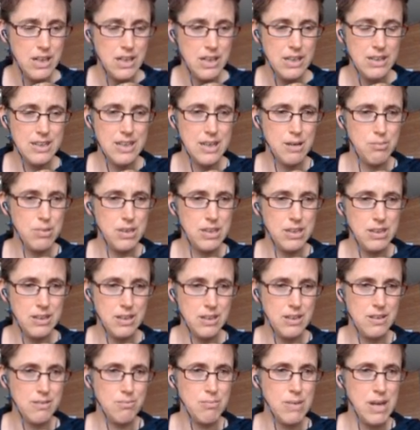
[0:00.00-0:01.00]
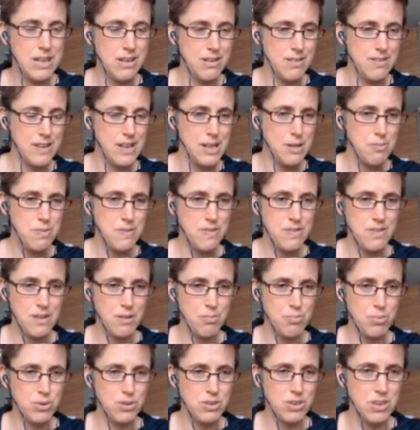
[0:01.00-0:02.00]
nämlich meine
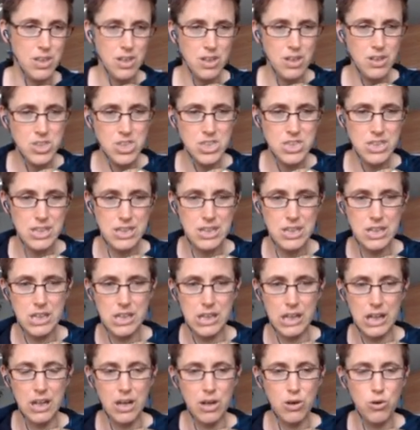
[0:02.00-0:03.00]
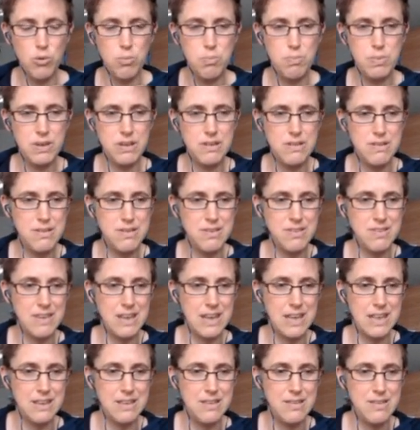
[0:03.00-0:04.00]
Selbstsabotage,
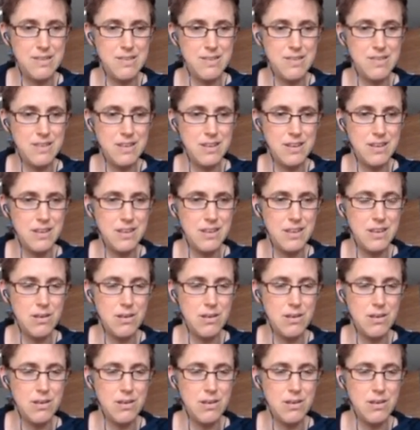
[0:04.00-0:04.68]
Glaubenssätze,